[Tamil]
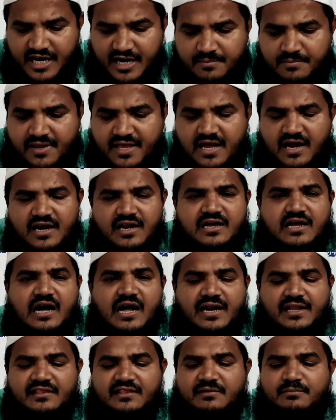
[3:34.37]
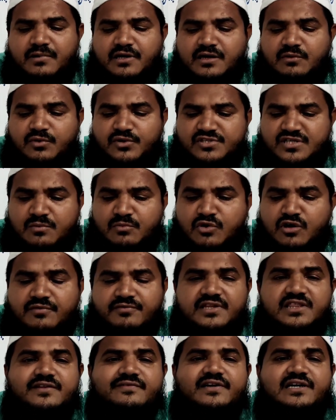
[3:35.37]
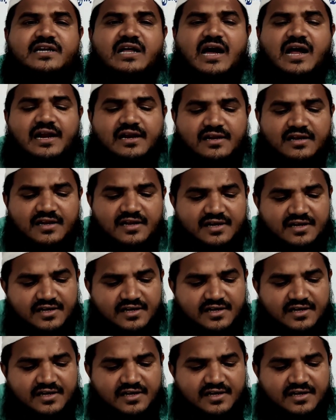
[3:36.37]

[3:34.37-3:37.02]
நன்மையான காரியத்தின் பக்கம் ஒரு சமூகம் வந்துவிட்டால்